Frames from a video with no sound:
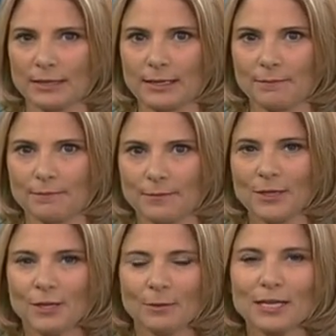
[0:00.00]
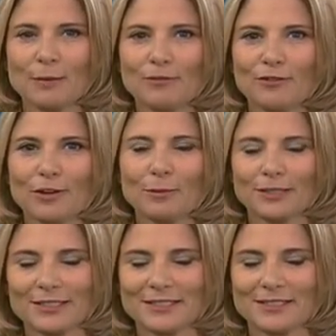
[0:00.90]
geben. Michael Pfeffer
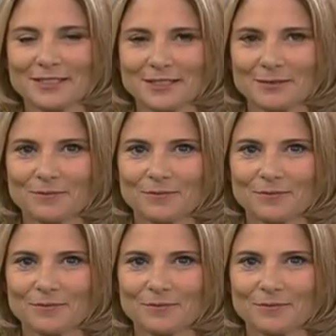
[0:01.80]
berichtet.